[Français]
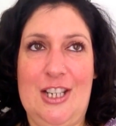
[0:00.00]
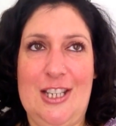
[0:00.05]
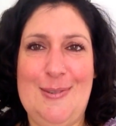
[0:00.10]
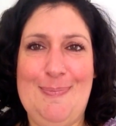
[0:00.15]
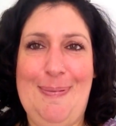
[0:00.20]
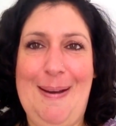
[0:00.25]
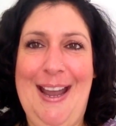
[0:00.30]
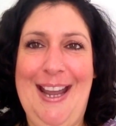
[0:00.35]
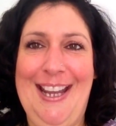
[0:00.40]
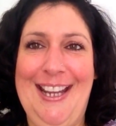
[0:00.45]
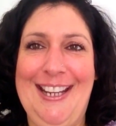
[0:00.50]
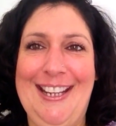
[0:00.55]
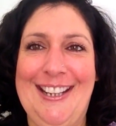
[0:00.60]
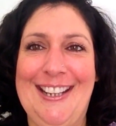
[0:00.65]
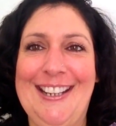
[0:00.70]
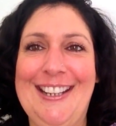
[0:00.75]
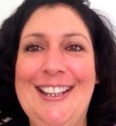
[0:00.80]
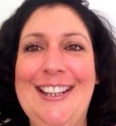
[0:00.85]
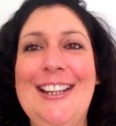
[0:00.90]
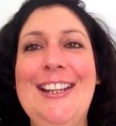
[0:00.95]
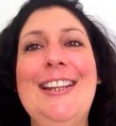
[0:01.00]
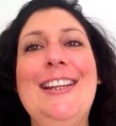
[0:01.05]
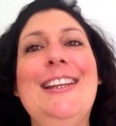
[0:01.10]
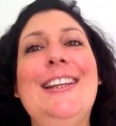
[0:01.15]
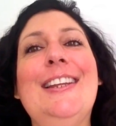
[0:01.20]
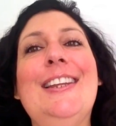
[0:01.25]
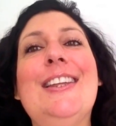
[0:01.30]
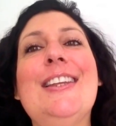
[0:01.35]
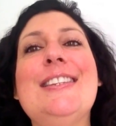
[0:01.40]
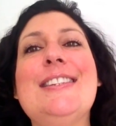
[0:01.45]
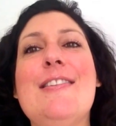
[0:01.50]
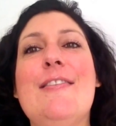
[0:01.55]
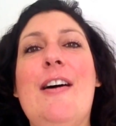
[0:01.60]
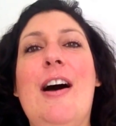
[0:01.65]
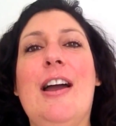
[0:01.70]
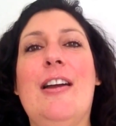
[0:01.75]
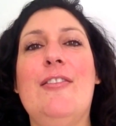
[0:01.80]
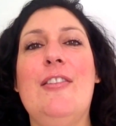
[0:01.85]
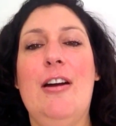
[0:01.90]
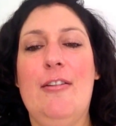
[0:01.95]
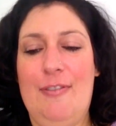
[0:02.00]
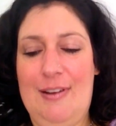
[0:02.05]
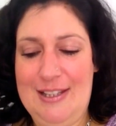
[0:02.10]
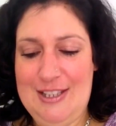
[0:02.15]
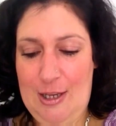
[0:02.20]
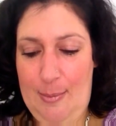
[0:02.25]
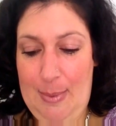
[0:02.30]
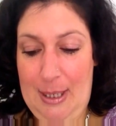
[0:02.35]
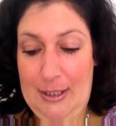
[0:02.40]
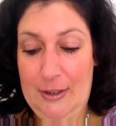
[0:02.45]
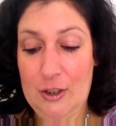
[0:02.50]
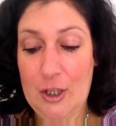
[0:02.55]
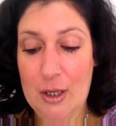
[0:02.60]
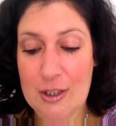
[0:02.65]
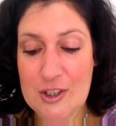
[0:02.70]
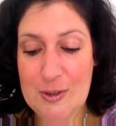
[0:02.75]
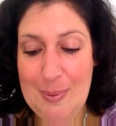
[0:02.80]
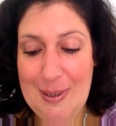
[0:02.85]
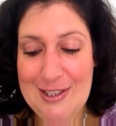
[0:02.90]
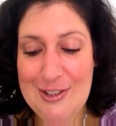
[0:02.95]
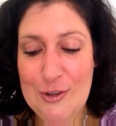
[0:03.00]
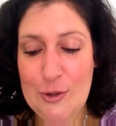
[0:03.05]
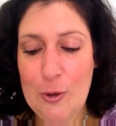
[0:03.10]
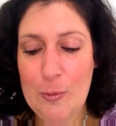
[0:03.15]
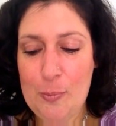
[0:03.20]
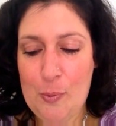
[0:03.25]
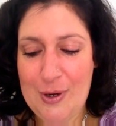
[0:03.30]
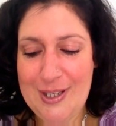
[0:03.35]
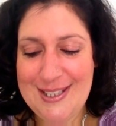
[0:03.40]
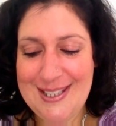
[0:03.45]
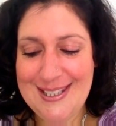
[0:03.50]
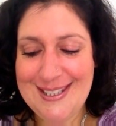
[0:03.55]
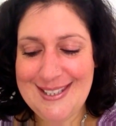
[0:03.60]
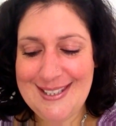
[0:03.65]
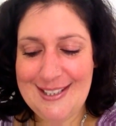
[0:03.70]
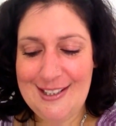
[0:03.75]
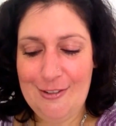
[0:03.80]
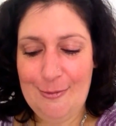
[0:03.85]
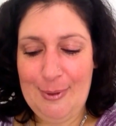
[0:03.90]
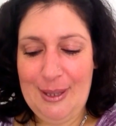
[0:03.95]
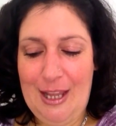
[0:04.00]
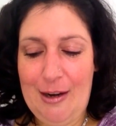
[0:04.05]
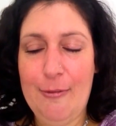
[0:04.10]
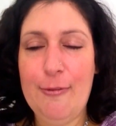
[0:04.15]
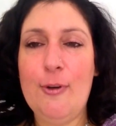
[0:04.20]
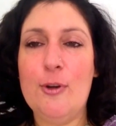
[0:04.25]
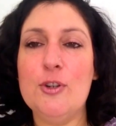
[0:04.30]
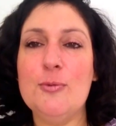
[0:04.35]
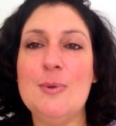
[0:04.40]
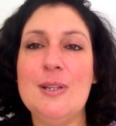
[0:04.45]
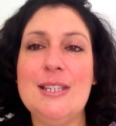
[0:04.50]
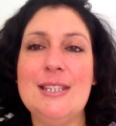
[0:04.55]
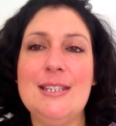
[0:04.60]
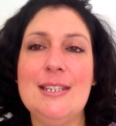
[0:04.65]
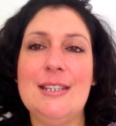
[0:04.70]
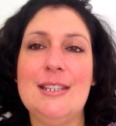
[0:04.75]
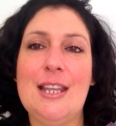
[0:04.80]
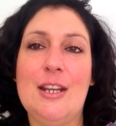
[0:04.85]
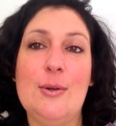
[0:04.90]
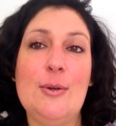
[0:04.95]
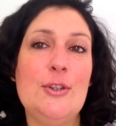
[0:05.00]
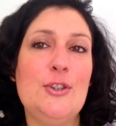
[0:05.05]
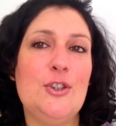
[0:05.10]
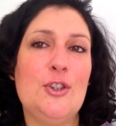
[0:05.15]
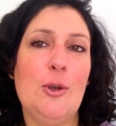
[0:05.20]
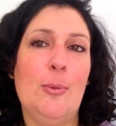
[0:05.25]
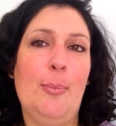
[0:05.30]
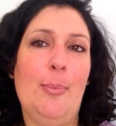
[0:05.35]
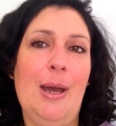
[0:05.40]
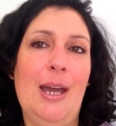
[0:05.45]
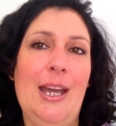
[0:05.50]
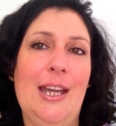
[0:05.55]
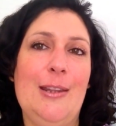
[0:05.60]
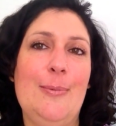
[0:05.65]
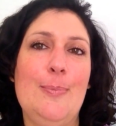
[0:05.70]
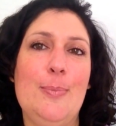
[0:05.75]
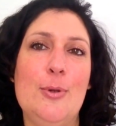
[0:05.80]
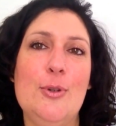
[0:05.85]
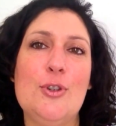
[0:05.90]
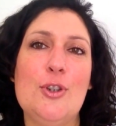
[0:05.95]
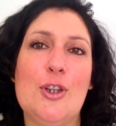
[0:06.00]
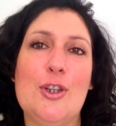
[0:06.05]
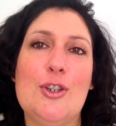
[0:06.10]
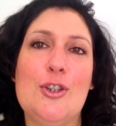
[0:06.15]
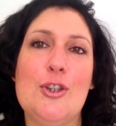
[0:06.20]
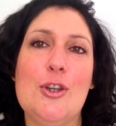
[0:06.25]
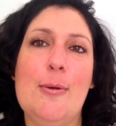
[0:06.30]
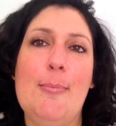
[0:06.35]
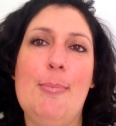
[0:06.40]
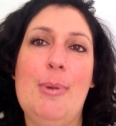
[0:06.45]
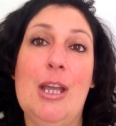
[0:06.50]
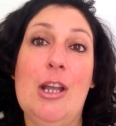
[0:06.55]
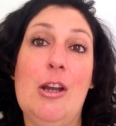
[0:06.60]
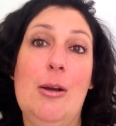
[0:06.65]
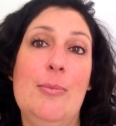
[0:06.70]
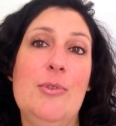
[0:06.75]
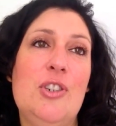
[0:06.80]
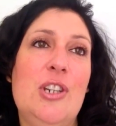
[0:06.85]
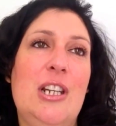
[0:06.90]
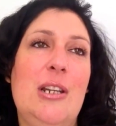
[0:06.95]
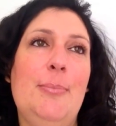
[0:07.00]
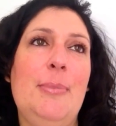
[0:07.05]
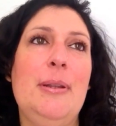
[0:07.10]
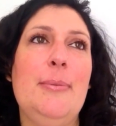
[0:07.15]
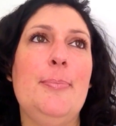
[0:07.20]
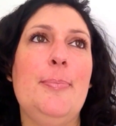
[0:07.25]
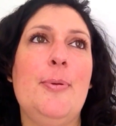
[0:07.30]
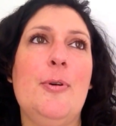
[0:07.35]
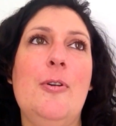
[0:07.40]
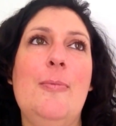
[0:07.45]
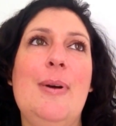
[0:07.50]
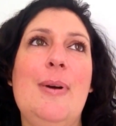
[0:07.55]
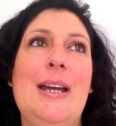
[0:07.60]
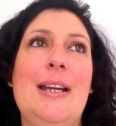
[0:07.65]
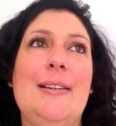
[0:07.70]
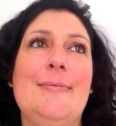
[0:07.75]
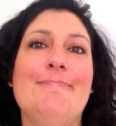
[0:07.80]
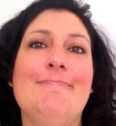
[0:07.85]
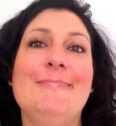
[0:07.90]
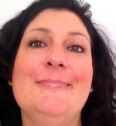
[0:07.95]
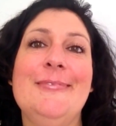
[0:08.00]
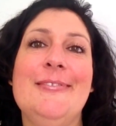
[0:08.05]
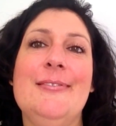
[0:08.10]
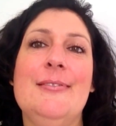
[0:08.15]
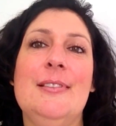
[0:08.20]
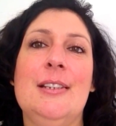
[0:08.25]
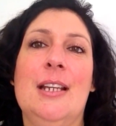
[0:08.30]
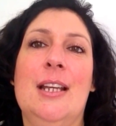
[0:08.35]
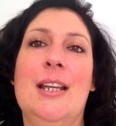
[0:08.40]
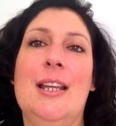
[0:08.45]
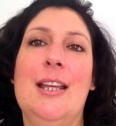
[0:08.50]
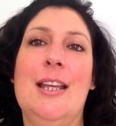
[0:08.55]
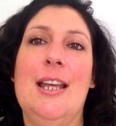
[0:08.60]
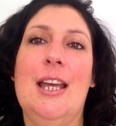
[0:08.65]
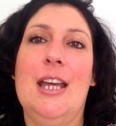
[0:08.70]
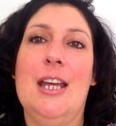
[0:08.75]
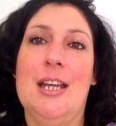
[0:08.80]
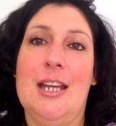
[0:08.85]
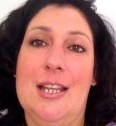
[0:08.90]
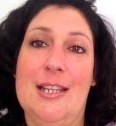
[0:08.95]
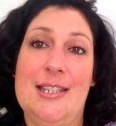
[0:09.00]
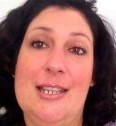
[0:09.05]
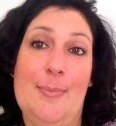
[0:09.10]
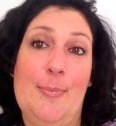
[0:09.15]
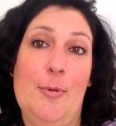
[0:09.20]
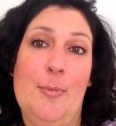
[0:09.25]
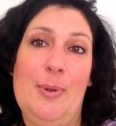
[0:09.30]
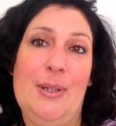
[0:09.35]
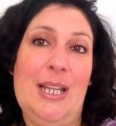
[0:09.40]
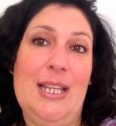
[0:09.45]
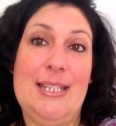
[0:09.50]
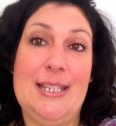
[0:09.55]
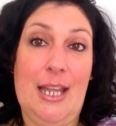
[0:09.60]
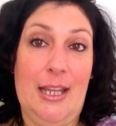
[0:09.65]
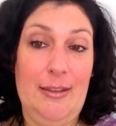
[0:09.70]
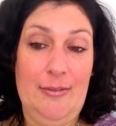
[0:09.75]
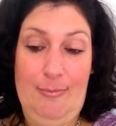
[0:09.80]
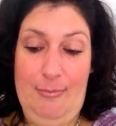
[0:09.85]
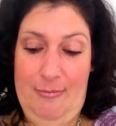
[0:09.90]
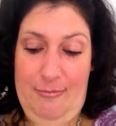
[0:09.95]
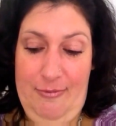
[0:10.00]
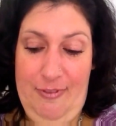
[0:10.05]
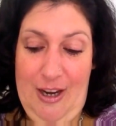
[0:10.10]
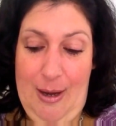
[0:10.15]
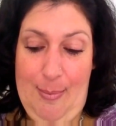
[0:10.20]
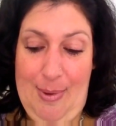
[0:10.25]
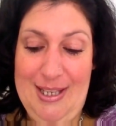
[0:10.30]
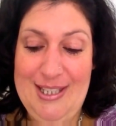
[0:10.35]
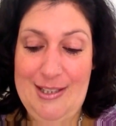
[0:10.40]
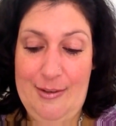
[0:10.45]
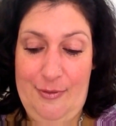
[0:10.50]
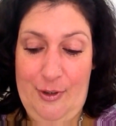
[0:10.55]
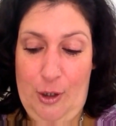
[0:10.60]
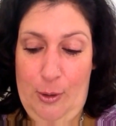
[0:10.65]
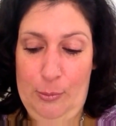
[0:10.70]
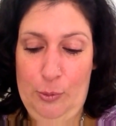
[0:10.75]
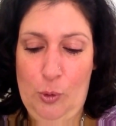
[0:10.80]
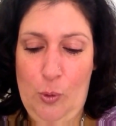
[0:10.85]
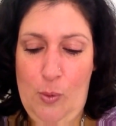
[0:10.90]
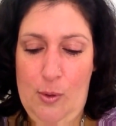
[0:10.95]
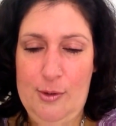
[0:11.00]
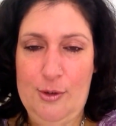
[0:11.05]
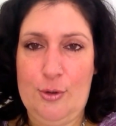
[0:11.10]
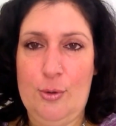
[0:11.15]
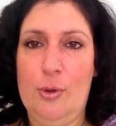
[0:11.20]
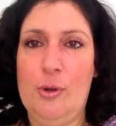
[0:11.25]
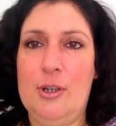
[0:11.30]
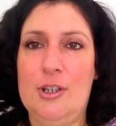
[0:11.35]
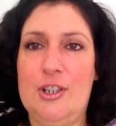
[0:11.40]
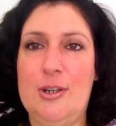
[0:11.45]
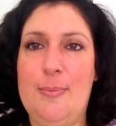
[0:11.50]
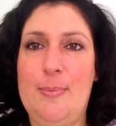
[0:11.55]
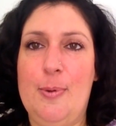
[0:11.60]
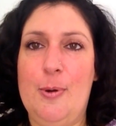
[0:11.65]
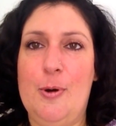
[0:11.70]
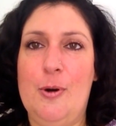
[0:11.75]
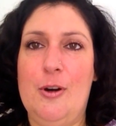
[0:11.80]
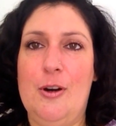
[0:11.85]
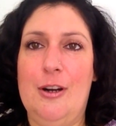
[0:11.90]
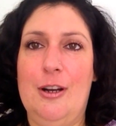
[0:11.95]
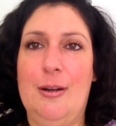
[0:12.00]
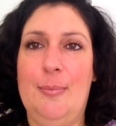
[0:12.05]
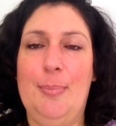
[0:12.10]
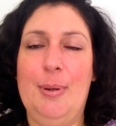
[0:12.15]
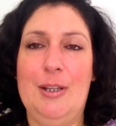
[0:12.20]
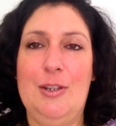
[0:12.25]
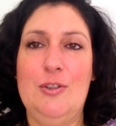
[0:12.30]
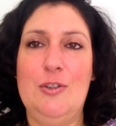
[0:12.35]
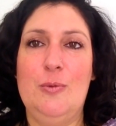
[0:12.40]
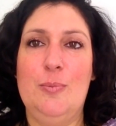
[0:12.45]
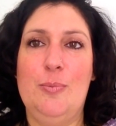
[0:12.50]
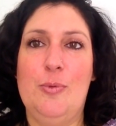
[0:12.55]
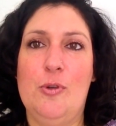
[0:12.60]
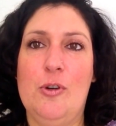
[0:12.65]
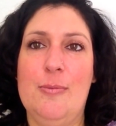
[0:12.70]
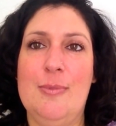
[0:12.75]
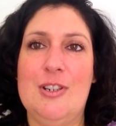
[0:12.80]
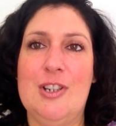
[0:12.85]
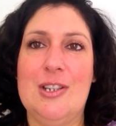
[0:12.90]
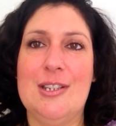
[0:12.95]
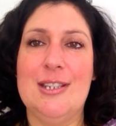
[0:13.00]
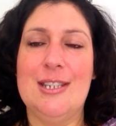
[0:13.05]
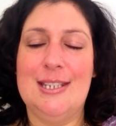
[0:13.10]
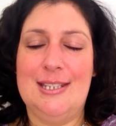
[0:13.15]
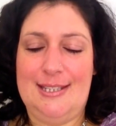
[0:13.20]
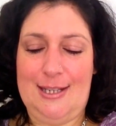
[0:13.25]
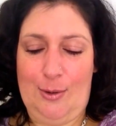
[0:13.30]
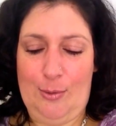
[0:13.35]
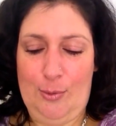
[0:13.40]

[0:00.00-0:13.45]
j'espère que ça va arriver en fin de semaine. Donc, j'ai perdu points livres, mais dans le fond, je me dis que ça doit sûrement être plus que ça, mais comme je n'élimine pas, ben, euh, ça peut pas descendre vraiment. Ça fait comme trois jours que j'ai pas perdu de poids, mais je sais c'est à